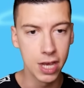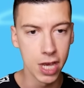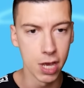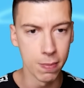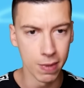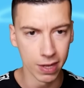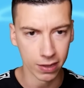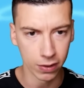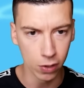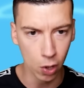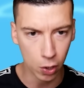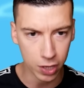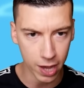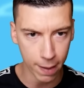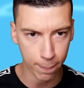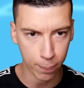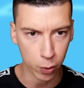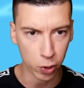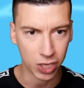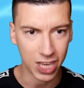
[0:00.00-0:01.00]
Et maintenant, il n'y
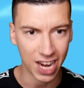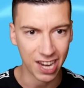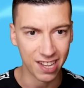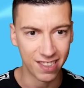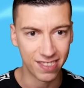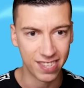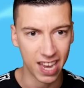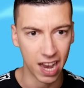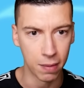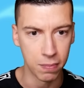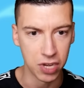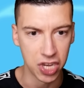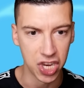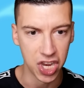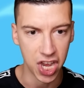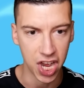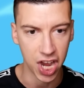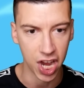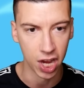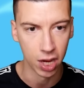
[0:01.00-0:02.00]
a plus qu'à les
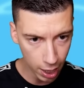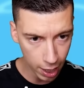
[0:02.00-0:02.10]
terminer.